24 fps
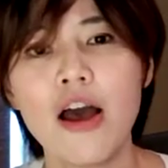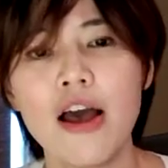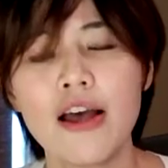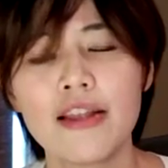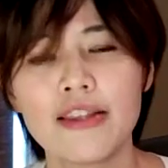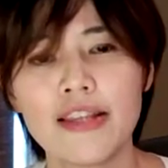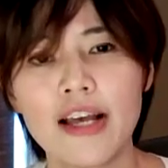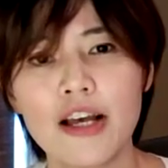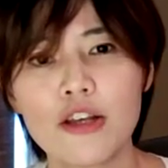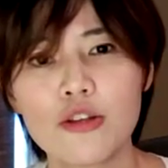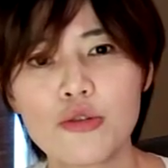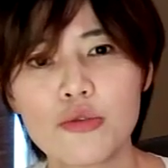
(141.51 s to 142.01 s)

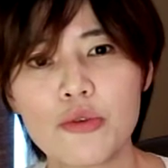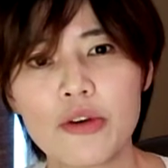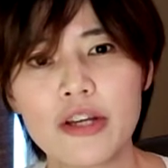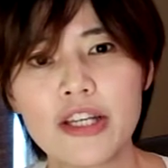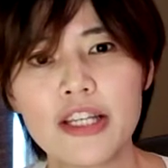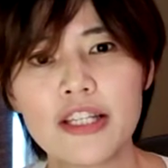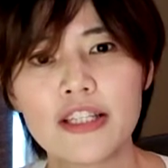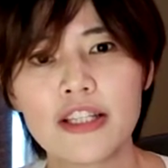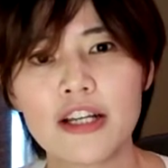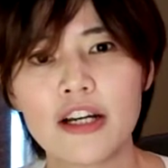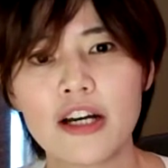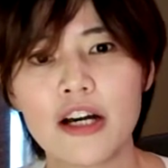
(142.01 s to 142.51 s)
那所
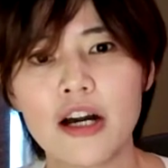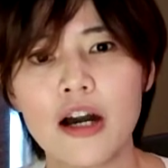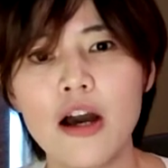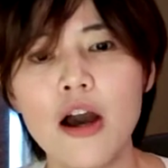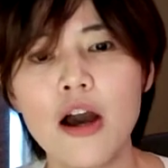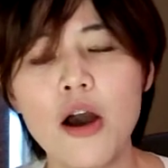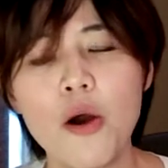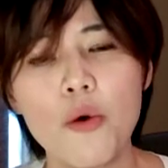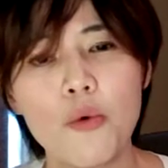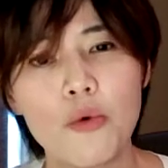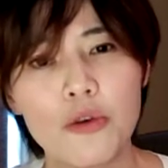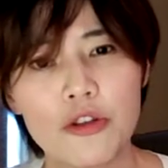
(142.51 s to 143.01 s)
以呢，
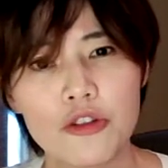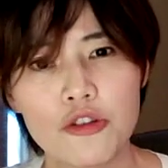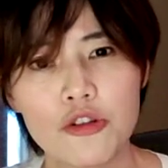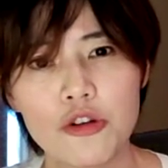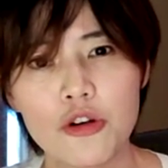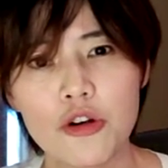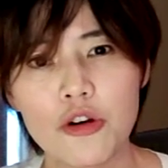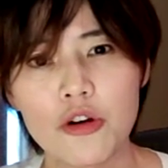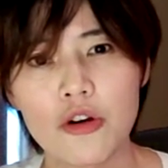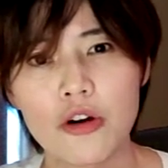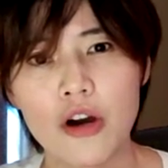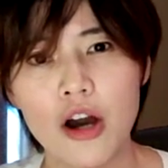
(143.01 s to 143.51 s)
我
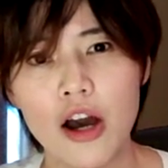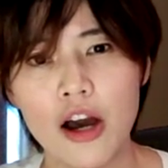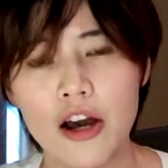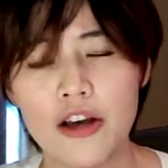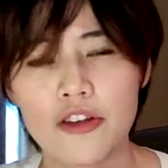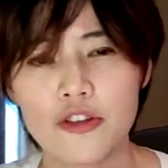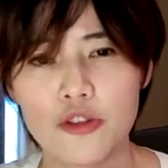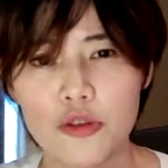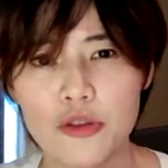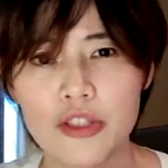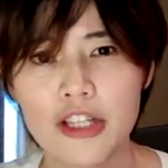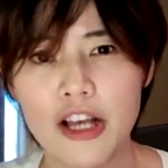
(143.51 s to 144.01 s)
就啊、呃、
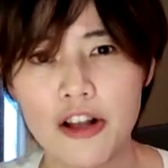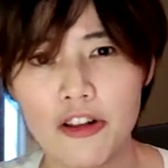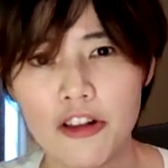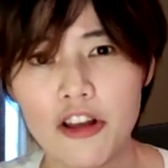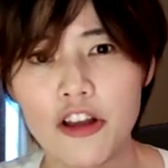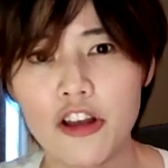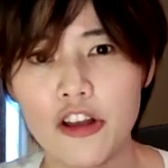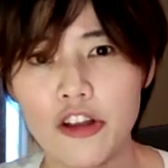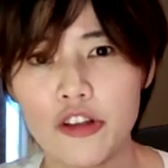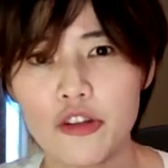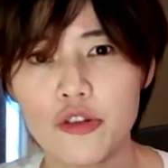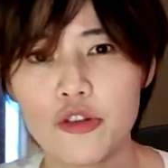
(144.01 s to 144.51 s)
就找了
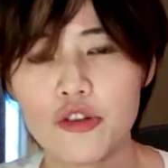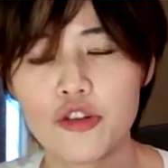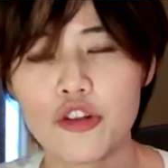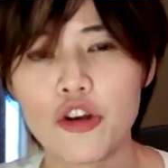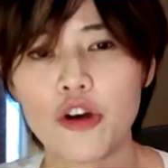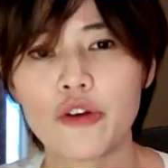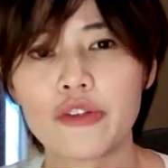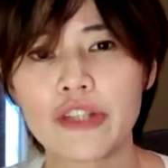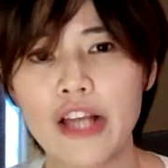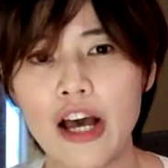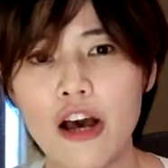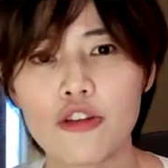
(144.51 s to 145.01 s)
很
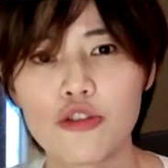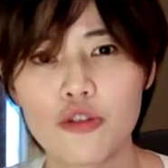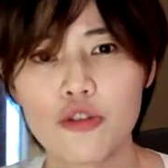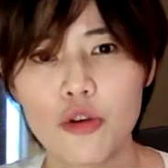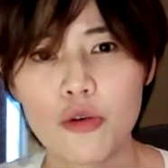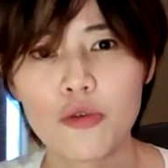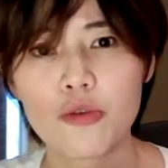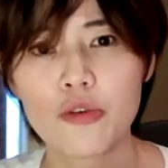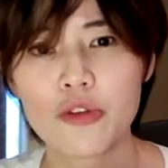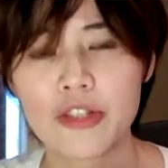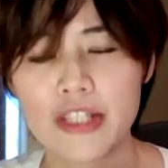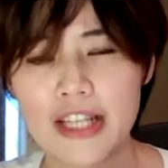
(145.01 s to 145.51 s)
久，然后
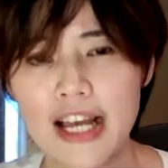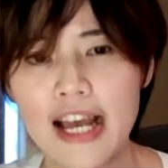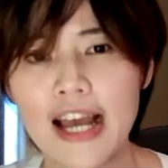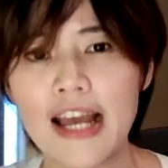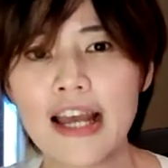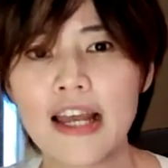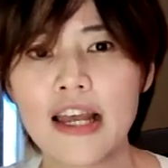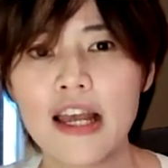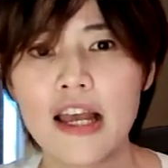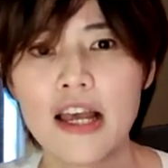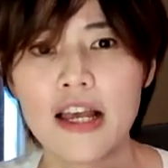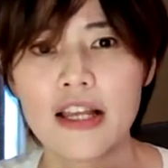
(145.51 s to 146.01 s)
终于
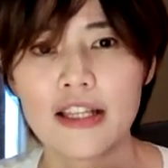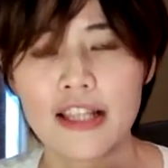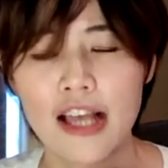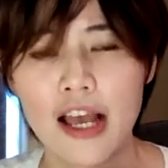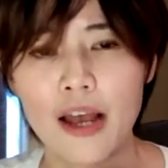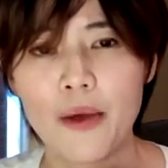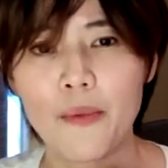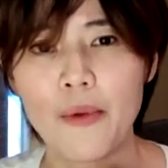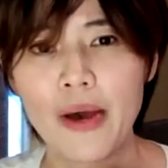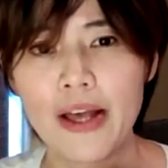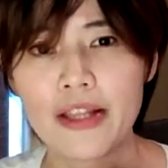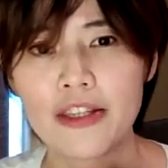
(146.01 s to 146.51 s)
在
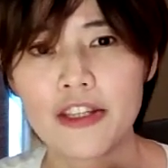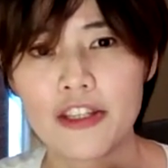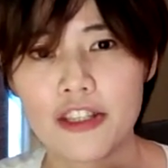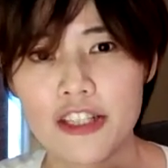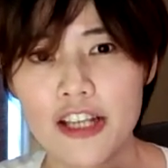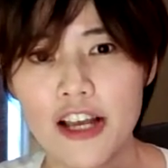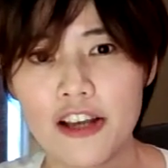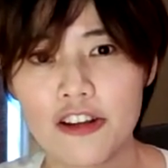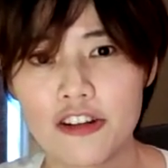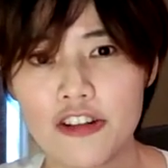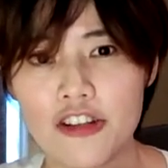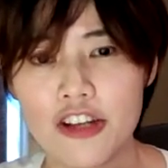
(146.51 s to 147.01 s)
台湾的
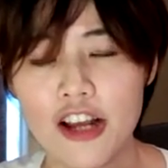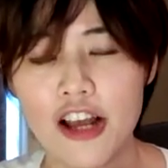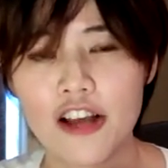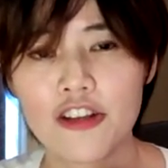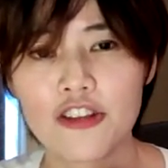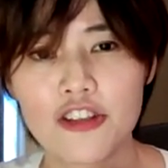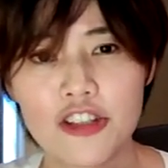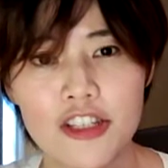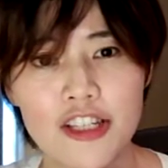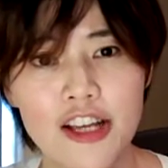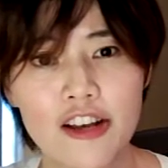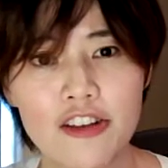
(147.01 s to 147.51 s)
厂商
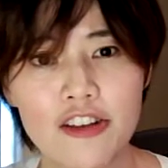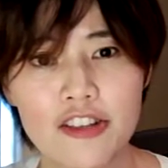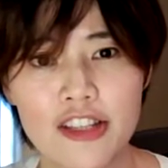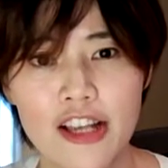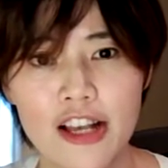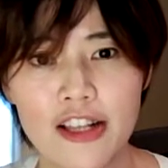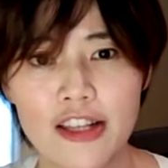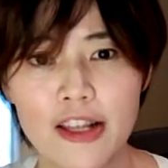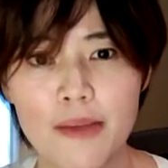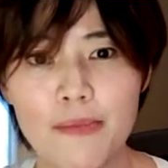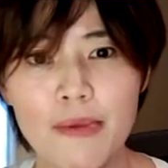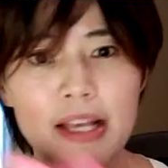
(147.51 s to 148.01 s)
制造厂
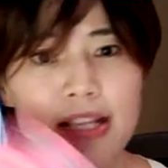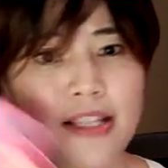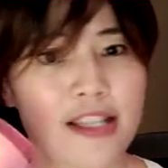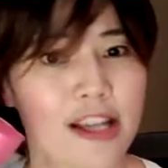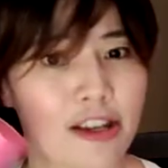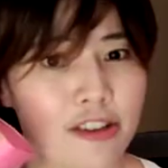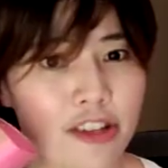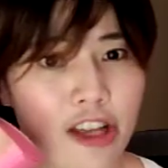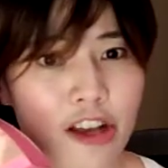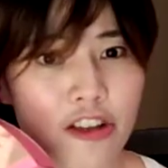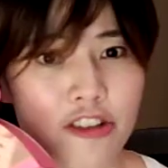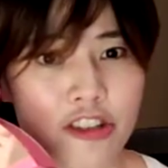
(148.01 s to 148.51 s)
那边找
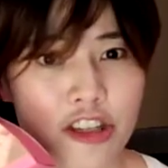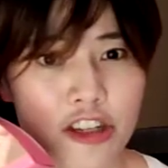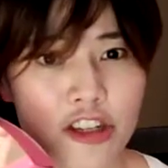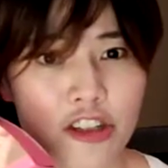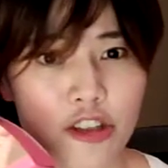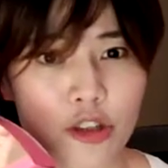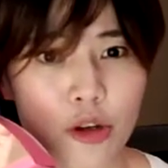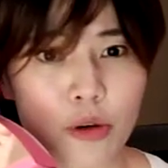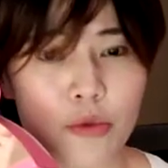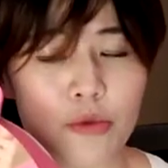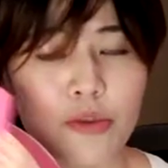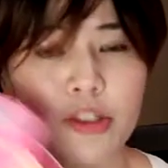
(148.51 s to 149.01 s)
到这个
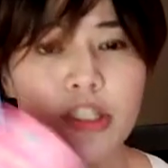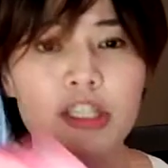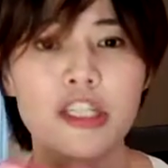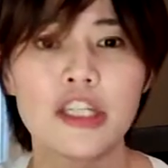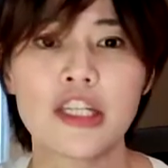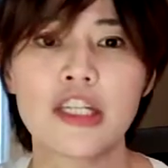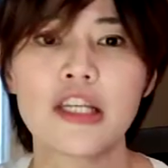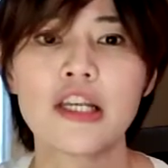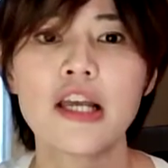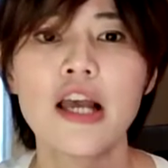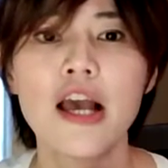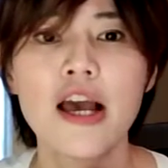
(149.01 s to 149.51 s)
东西，
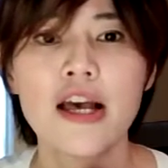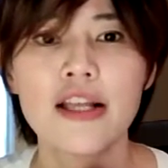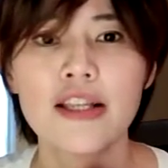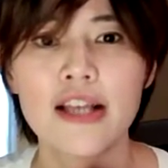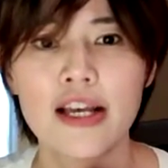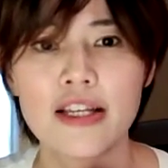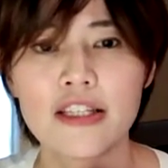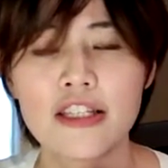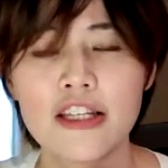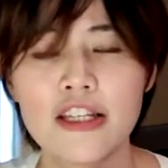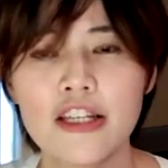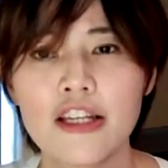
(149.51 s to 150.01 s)

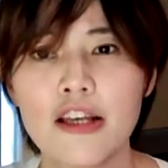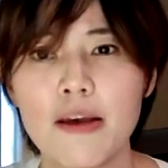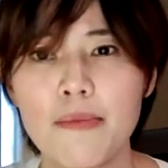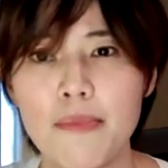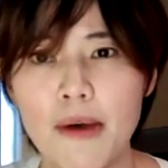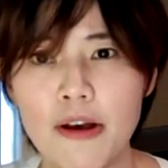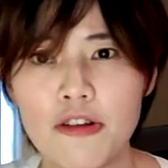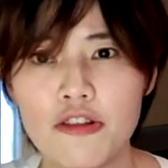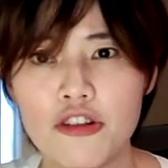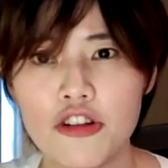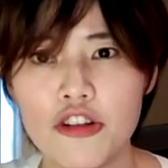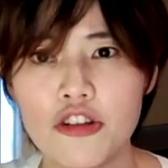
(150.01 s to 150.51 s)
它是一个
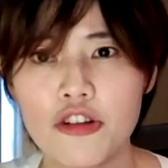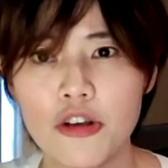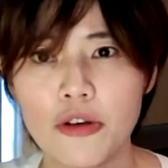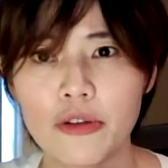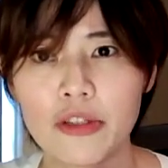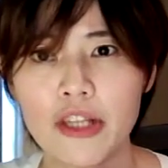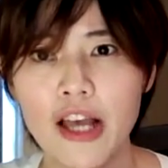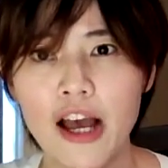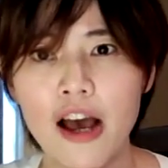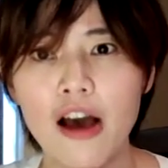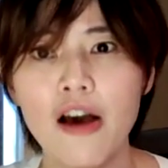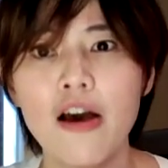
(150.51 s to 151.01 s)
保湿手
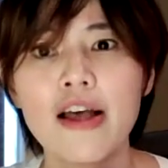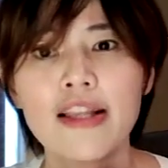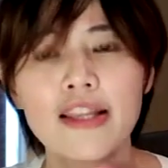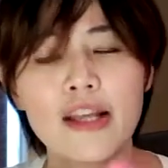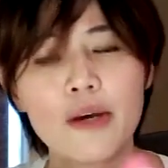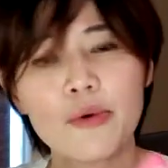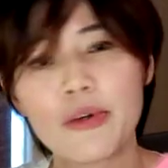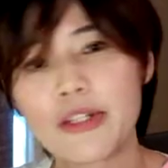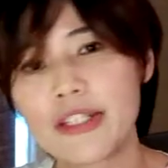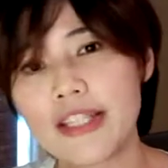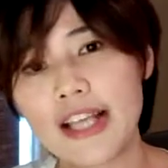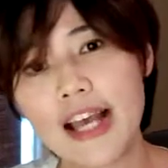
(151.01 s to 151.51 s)
套。那
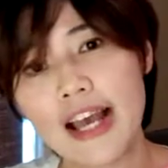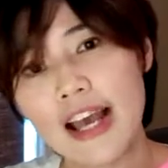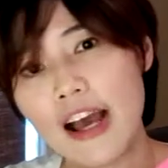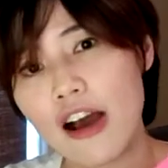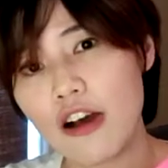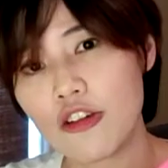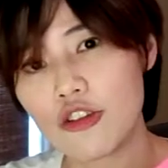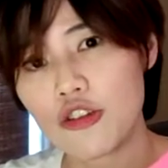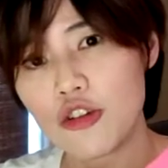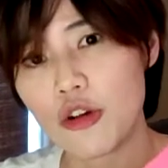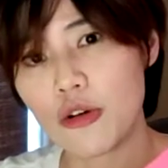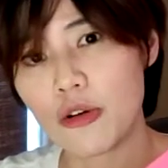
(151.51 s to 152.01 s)
我现在
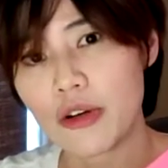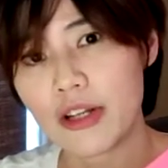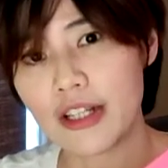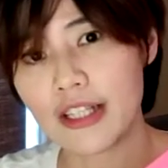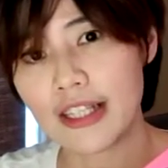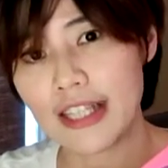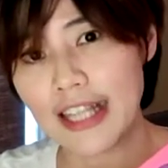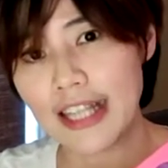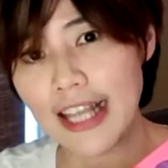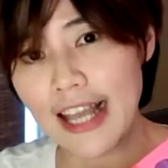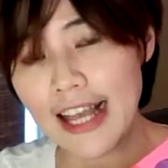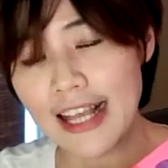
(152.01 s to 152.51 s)
要秀
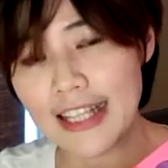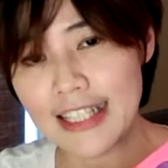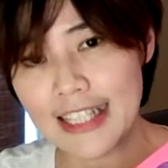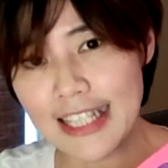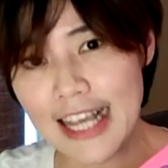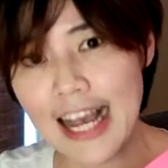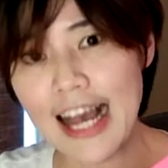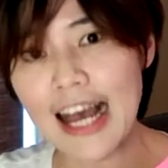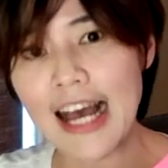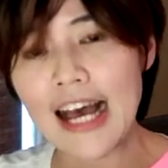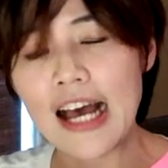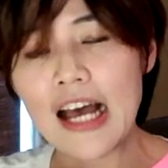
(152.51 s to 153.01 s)
大
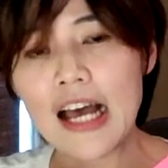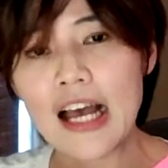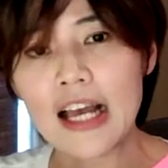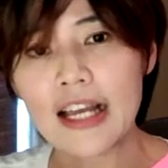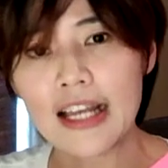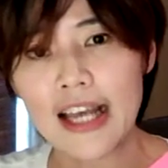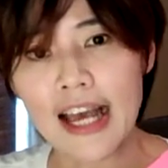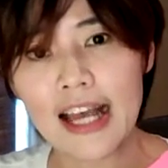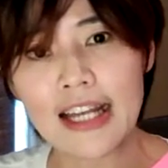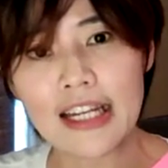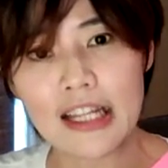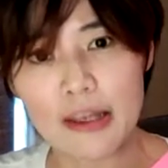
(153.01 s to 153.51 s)
家
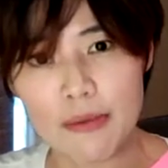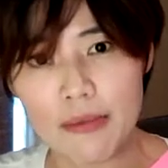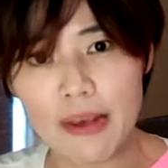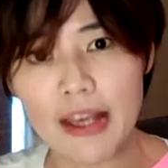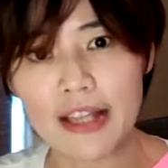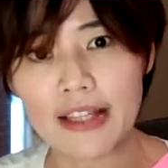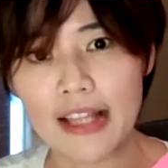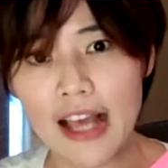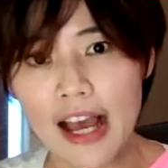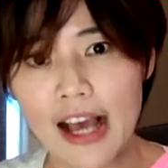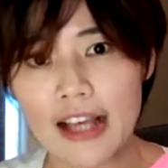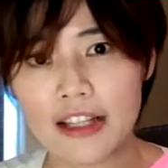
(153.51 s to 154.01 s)
看里面
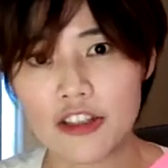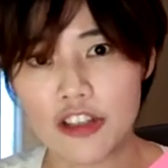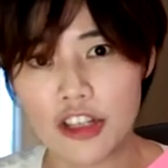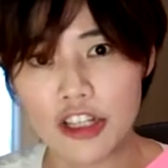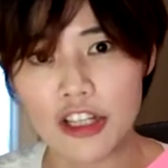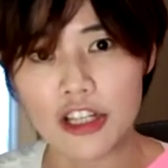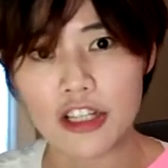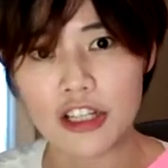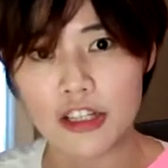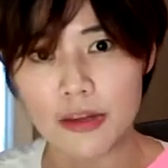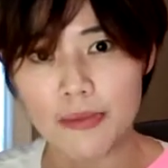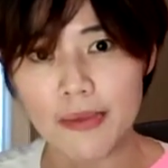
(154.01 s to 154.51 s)
它是一
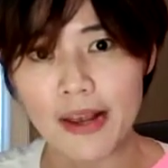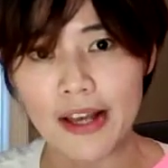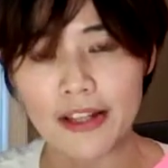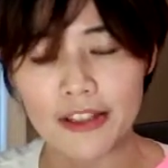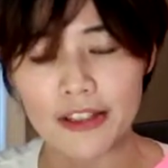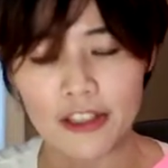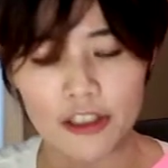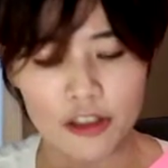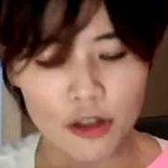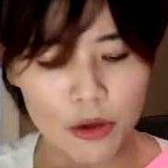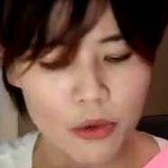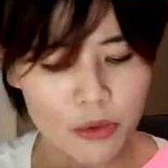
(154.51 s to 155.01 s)
个什么样
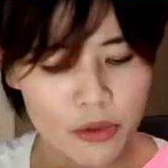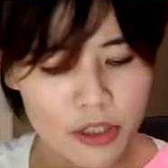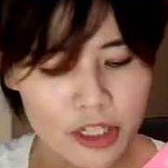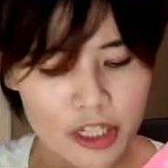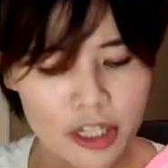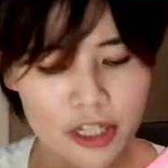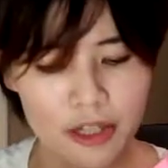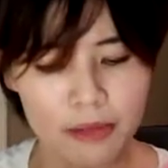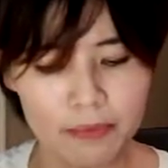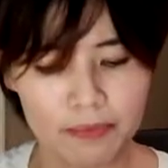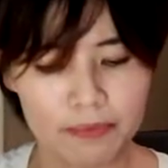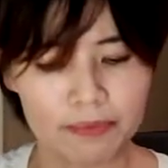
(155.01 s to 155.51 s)
的东
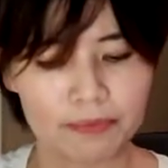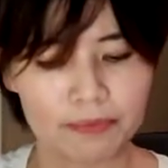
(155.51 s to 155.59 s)
西。